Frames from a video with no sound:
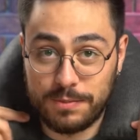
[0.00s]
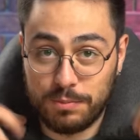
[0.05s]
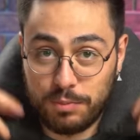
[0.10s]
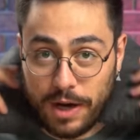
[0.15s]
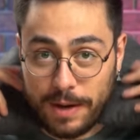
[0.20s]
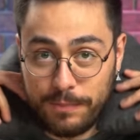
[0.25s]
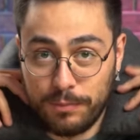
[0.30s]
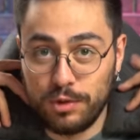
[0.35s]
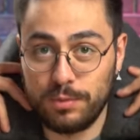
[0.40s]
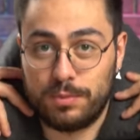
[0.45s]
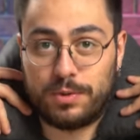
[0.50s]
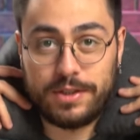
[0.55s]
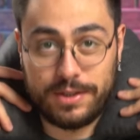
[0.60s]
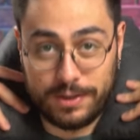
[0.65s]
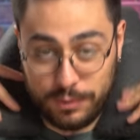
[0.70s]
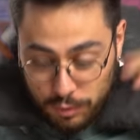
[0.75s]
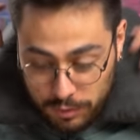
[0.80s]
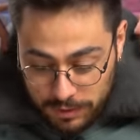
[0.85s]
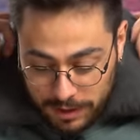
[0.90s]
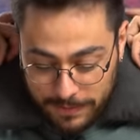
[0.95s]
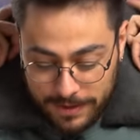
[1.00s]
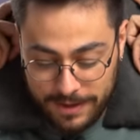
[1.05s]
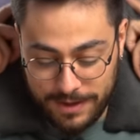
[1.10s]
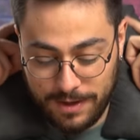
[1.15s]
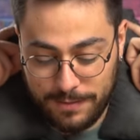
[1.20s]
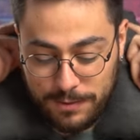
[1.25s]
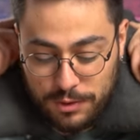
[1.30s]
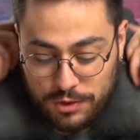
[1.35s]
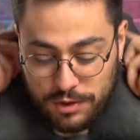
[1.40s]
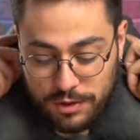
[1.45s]
Şimdi ben bunu bu arada kullanmaya
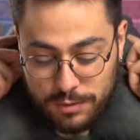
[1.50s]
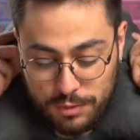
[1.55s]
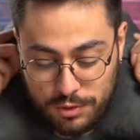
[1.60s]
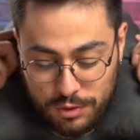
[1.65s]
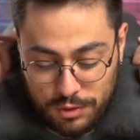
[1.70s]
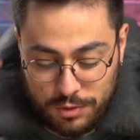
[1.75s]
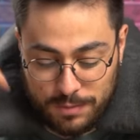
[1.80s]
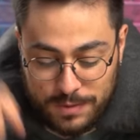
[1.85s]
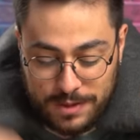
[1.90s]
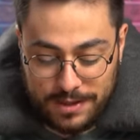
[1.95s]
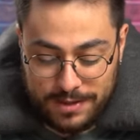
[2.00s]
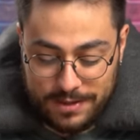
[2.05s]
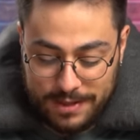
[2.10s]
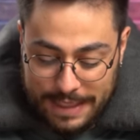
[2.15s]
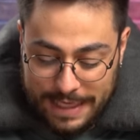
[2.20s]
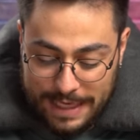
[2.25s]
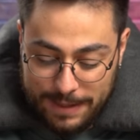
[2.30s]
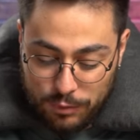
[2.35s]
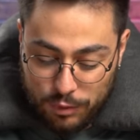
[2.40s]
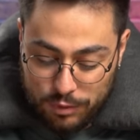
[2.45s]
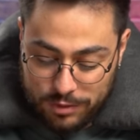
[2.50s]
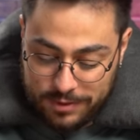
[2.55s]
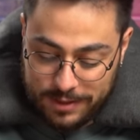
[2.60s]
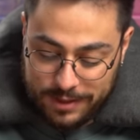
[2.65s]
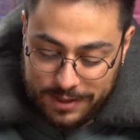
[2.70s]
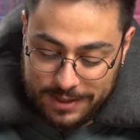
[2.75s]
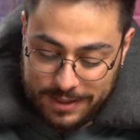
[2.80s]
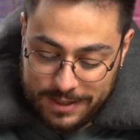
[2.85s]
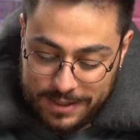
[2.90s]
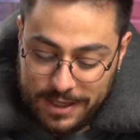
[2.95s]
devam ediyorum çünkü bir deneyim olsun
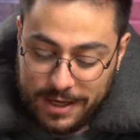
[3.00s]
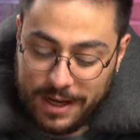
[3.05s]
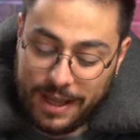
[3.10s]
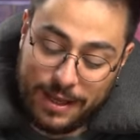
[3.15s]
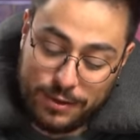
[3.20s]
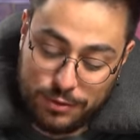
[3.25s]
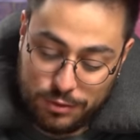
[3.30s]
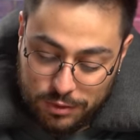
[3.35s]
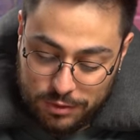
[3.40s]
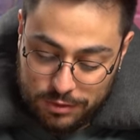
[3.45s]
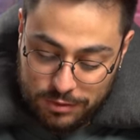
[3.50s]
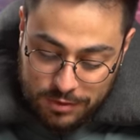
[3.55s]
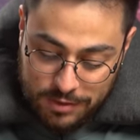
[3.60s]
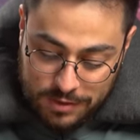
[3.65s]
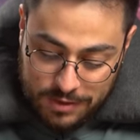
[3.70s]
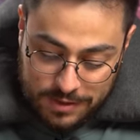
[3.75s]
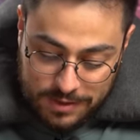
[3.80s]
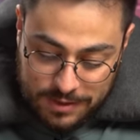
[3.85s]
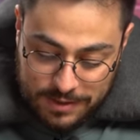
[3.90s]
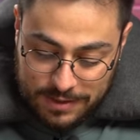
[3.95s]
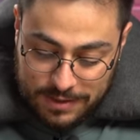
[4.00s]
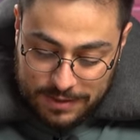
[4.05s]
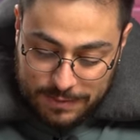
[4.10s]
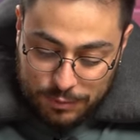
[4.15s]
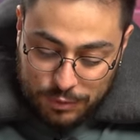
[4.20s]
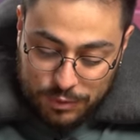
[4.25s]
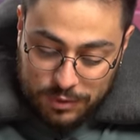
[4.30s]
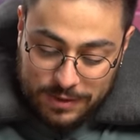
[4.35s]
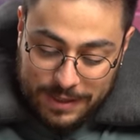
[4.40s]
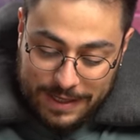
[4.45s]
arkadaşlar en son.
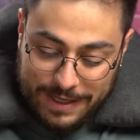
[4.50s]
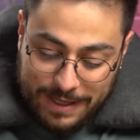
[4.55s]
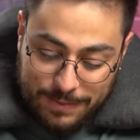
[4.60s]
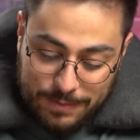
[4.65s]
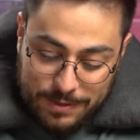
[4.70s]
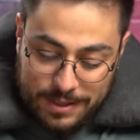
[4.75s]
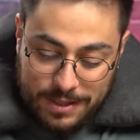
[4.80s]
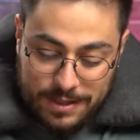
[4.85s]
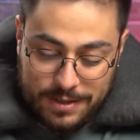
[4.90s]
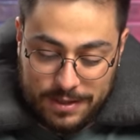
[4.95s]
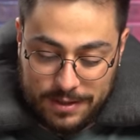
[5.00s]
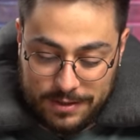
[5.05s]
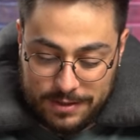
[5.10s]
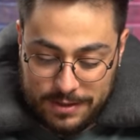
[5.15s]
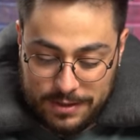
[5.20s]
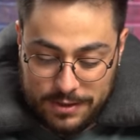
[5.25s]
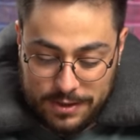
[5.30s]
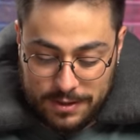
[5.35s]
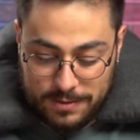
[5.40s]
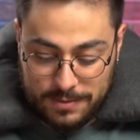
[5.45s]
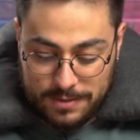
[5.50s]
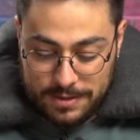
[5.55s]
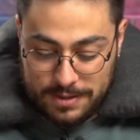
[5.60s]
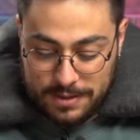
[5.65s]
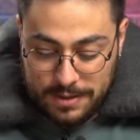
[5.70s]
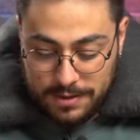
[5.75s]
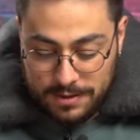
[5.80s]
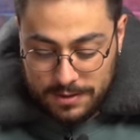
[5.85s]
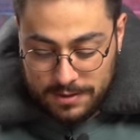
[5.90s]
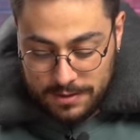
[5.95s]
Bunun deneyimini de aktaracağım size.